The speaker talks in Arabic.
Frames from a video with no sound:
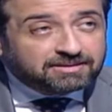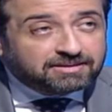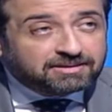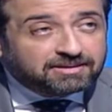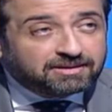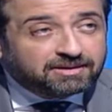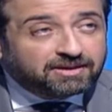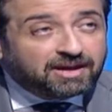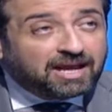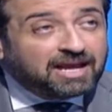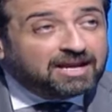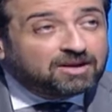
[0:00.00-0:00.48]

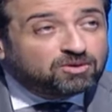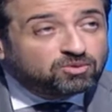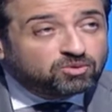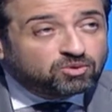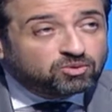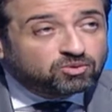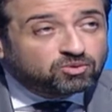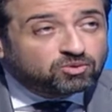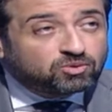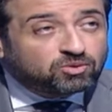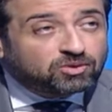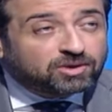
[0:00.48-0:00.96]
راح
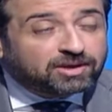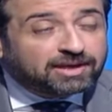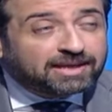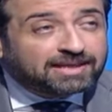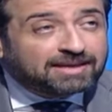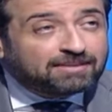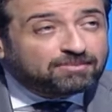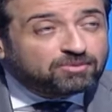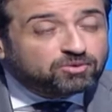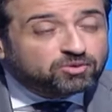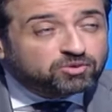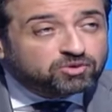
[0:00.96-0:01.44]
لدكتور
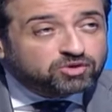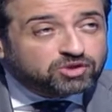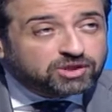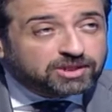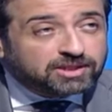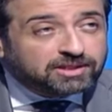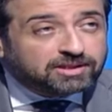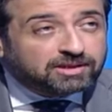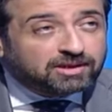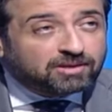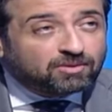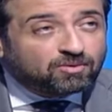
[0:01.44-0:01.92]
كتب له
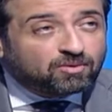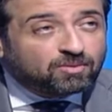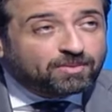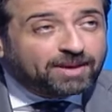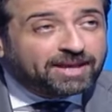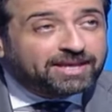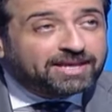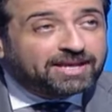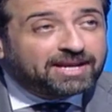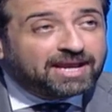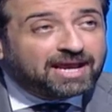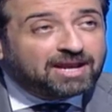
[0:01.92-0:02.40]
روشته
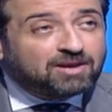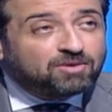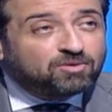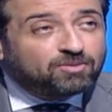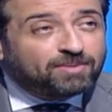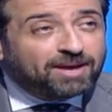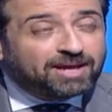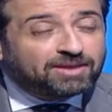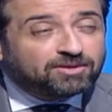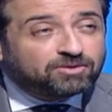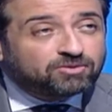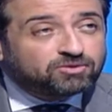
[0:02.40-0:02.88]
وبعدين قال
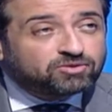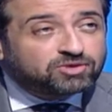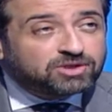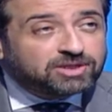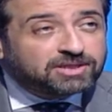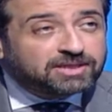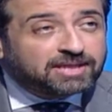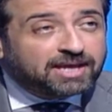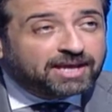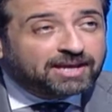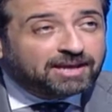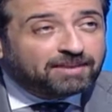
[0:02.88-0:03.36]
له بعد
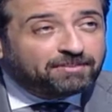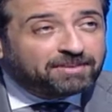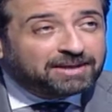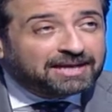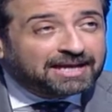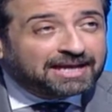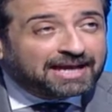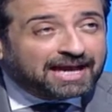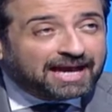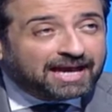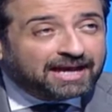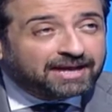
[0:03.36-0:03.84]
الروشته
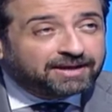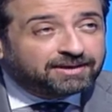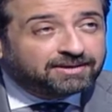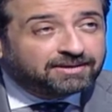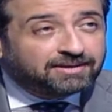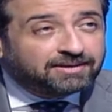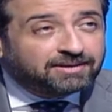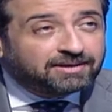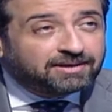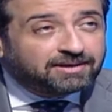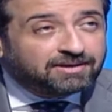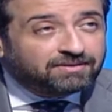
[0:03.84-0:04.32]
هنعمل لك حقن
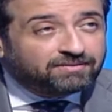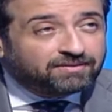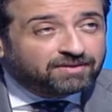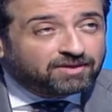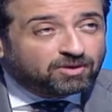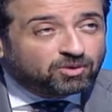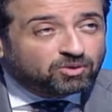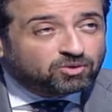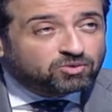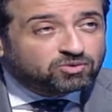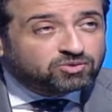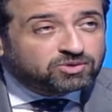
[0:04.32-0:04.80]
في
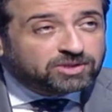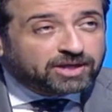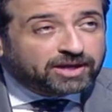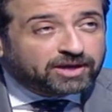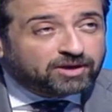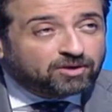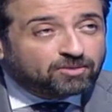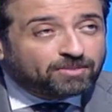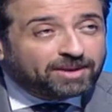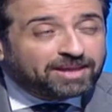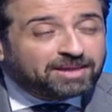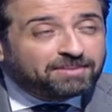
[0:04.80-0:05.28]
العضو
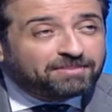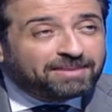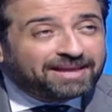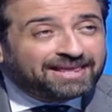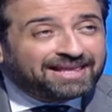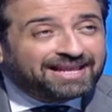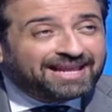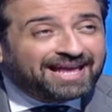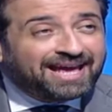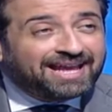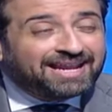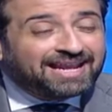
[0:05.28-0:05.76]
الذكري وبعدين
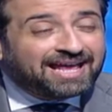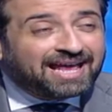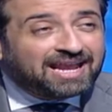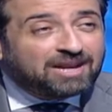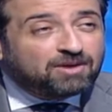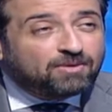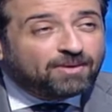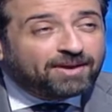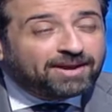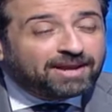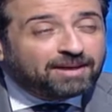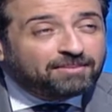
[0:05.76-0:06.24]
بعد الحقن
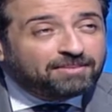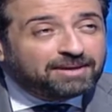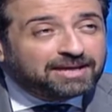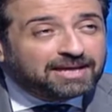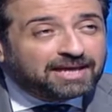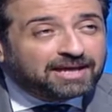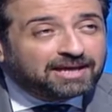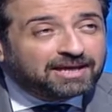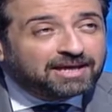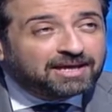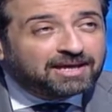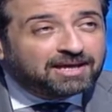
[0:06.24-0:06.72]
قال له
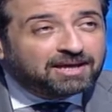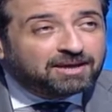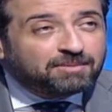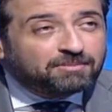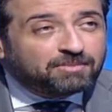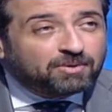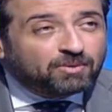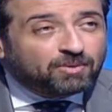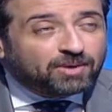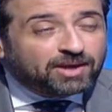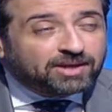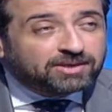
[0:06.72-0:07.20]
هنعمل لك
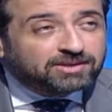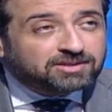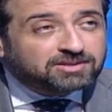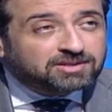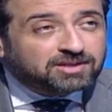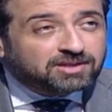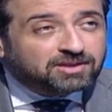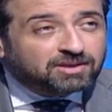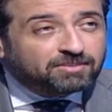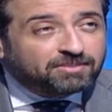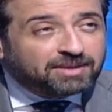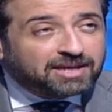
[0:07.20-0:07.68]
موجات
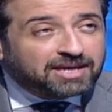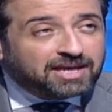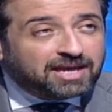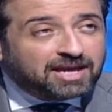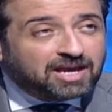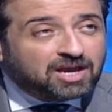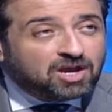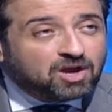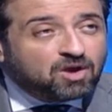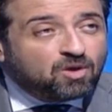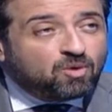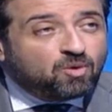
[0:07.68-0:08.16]

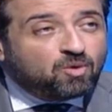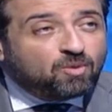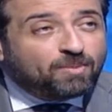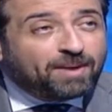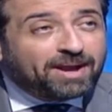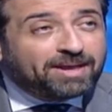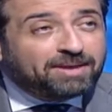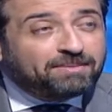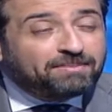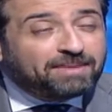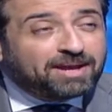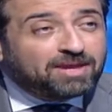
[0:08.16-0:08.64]
صدميه
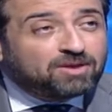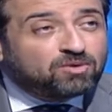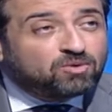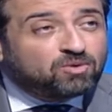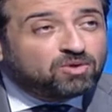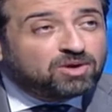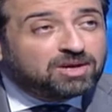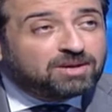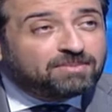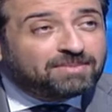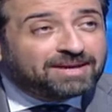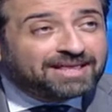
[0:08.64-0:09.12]
وبعدين بعد
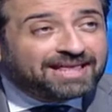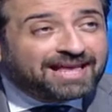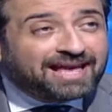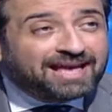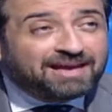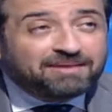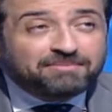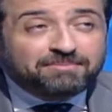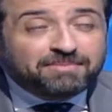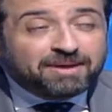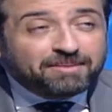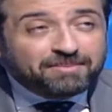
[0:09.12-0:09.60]
كل ما
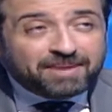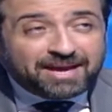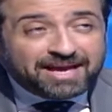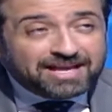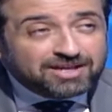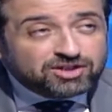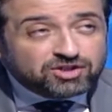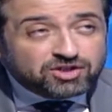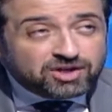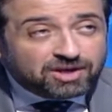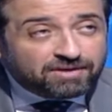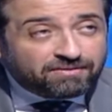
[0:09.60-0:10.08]
ده ما
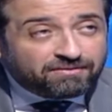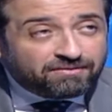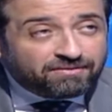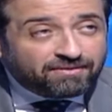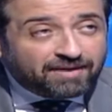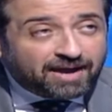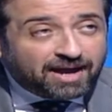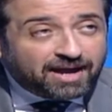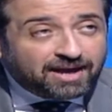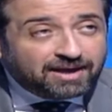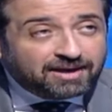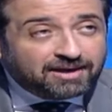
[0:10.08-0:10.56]
بقاش
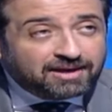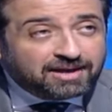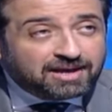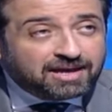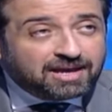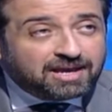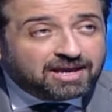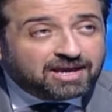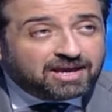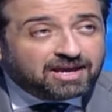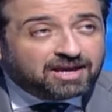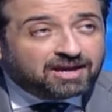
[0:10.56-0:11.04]
ينفع
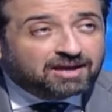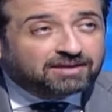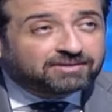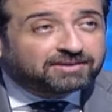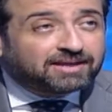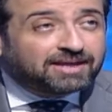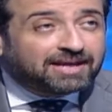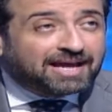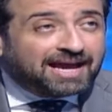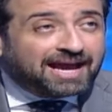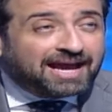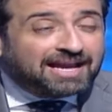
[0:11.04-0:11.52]

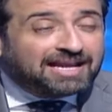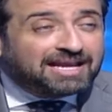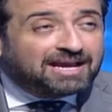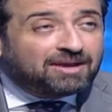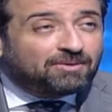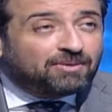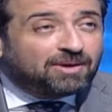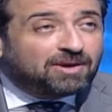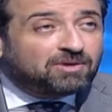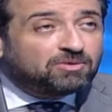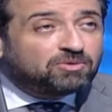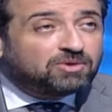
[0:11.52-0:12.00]
اقترح
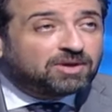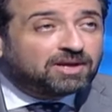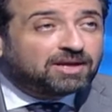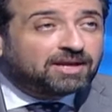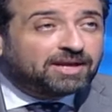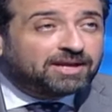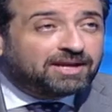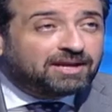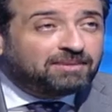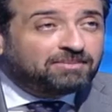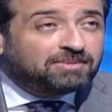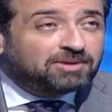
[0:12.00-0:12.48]
عليه وقال له
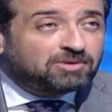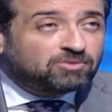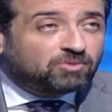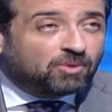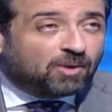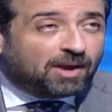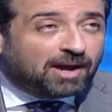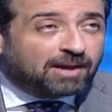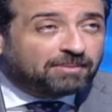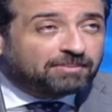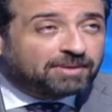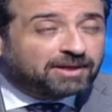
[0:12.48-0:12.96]
يلا هنعمل
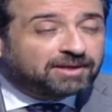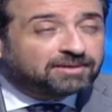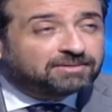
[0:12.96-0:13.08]
دعامه